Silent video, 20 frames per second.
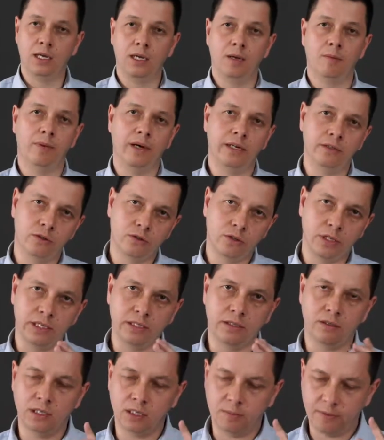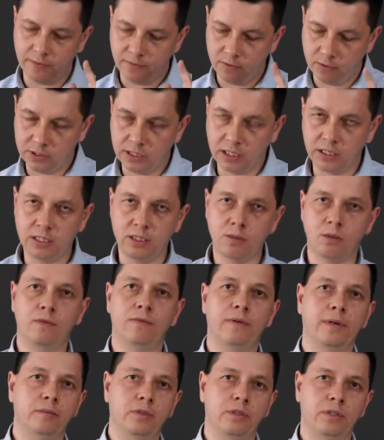Bardzo często na pewno zdarzyło
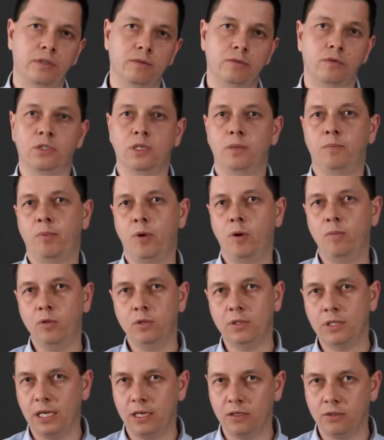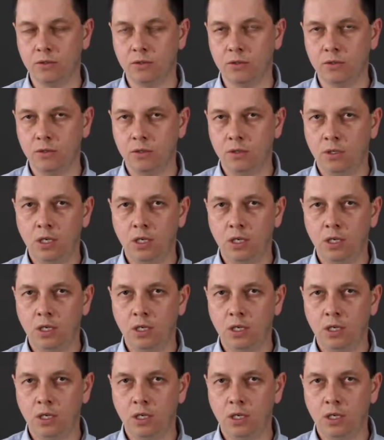Wam się, że po montażu,